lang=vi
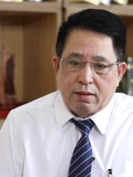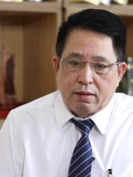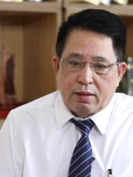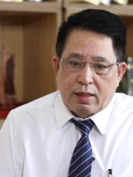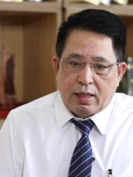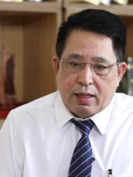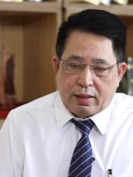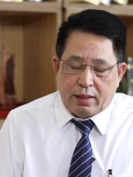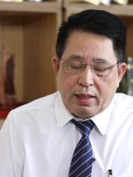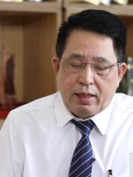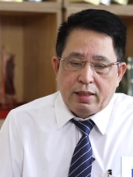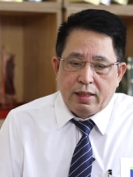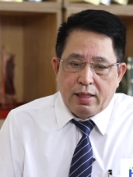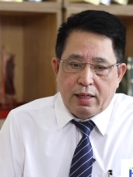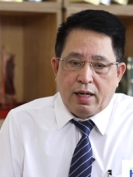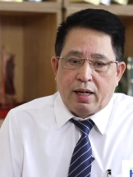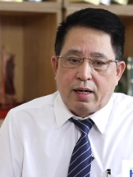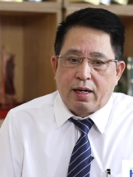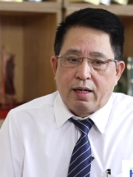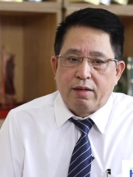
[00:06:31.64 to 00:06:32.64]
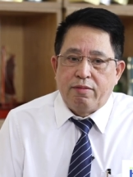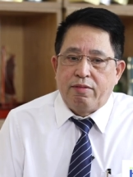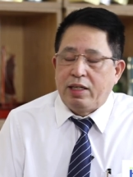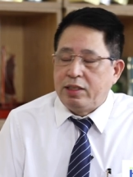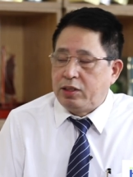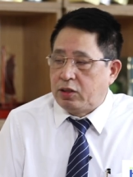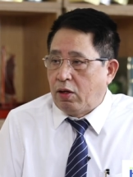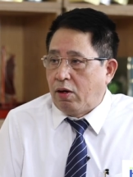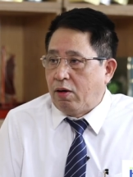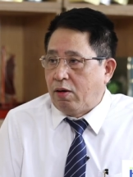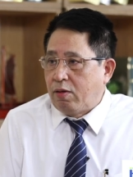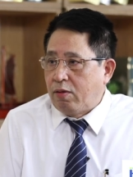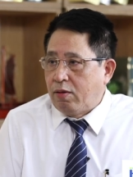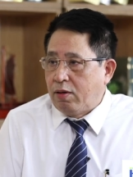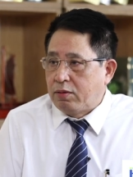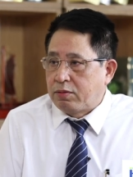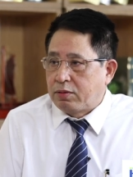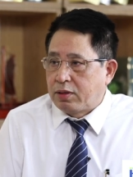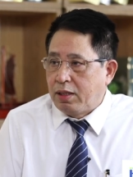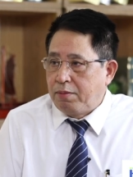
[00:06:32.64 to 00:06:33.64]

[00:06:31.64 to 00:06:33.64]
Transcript: khẳng định được cái vai trò của hồng